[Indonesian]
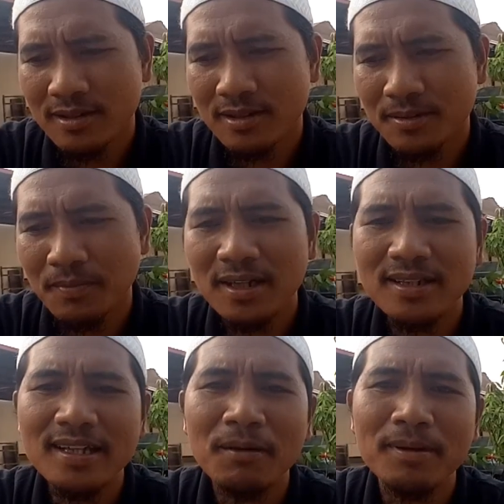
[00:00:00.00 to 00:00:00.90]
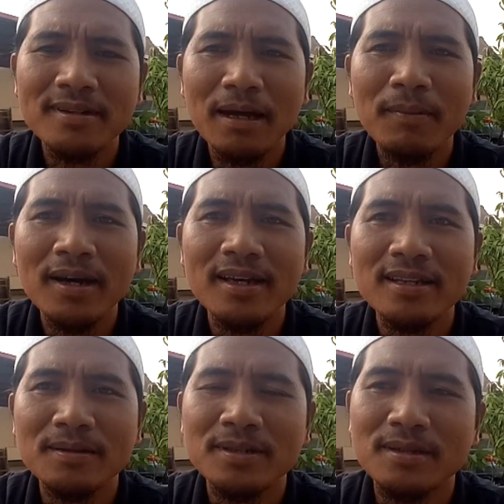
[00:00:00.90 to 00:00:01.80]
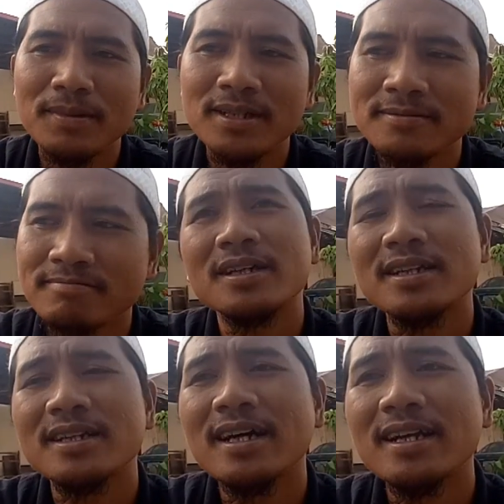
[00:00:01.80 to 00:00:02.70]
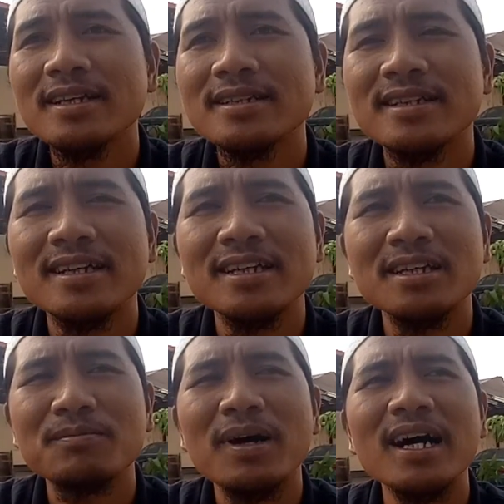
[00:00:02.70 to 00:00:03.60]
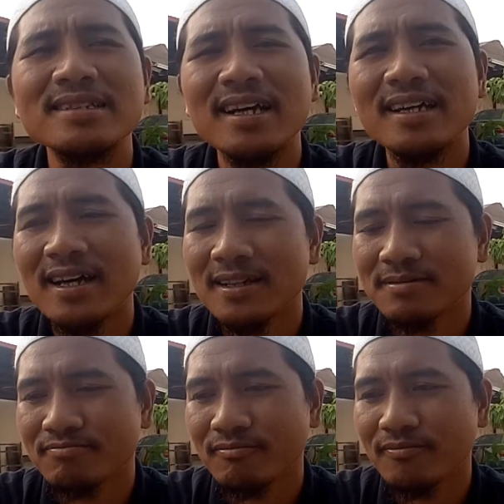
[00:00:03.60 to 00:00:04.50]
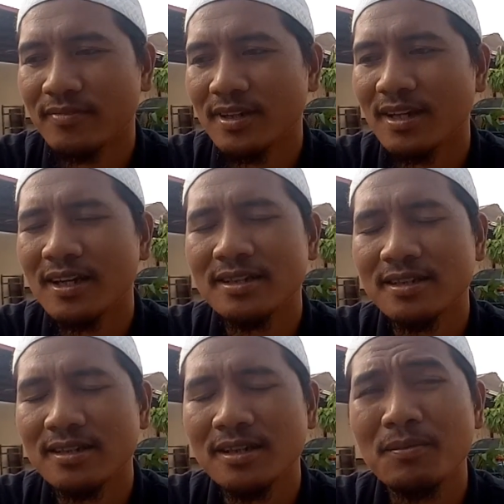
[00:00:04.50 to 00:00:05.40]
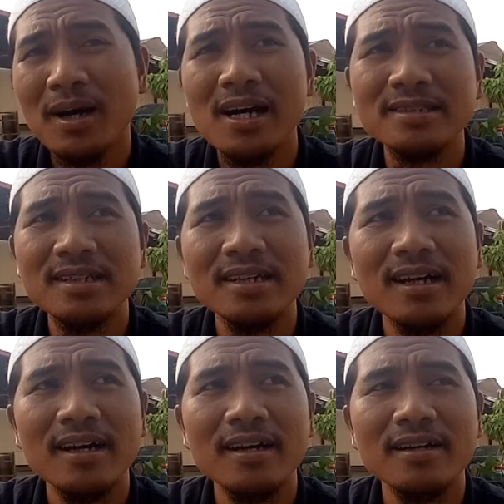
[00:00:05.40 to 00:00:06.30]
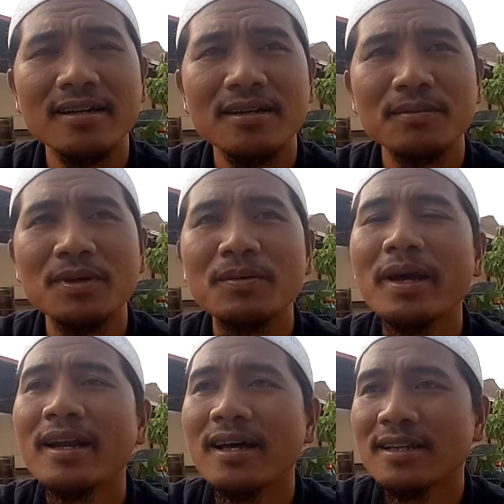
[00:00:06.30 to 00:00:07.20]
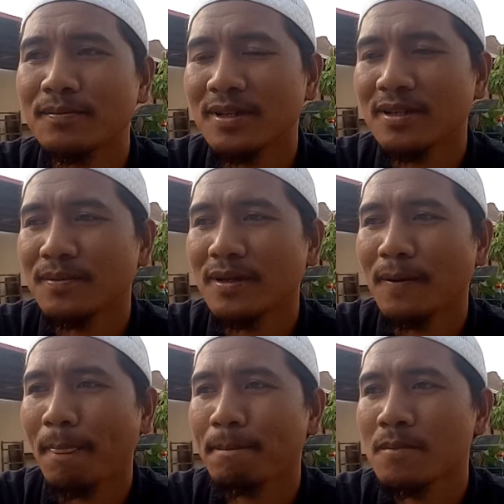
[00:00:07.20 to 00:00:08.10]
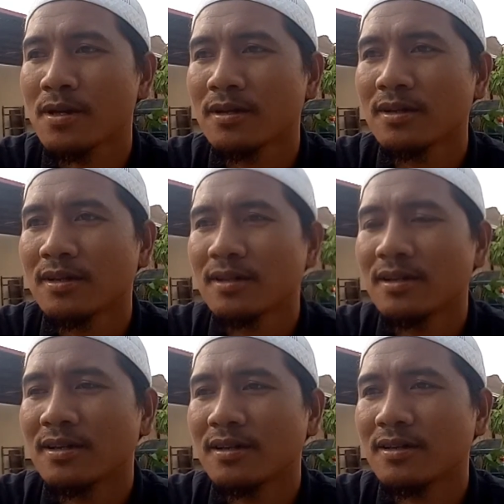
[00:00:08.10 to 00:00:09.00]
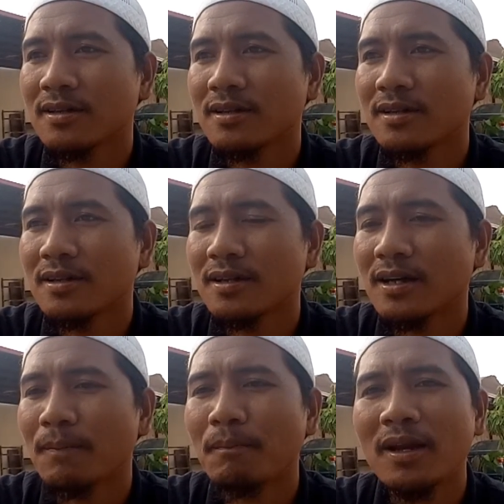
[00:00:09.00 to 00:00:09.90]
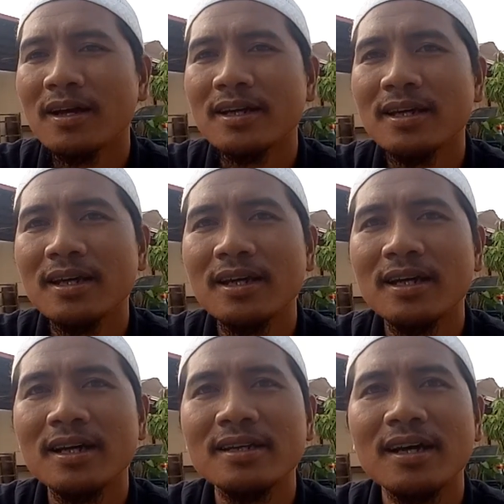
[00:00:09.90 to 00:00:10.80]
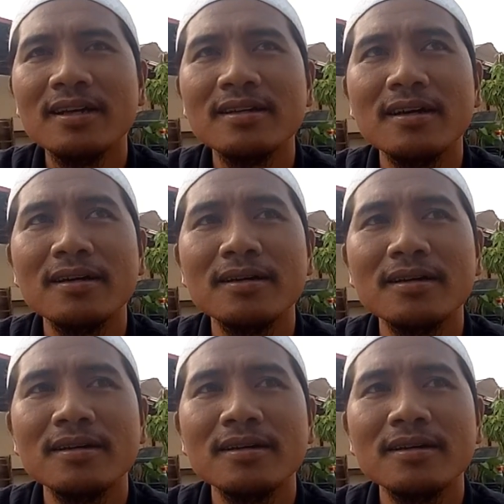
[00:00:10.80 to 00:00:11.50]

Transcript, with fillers: eh, fakta yang pertama ya teman-teman dari segi bahasa ya dari segi bahasa yang berbeda teman-teman uh, apalagi kalian yang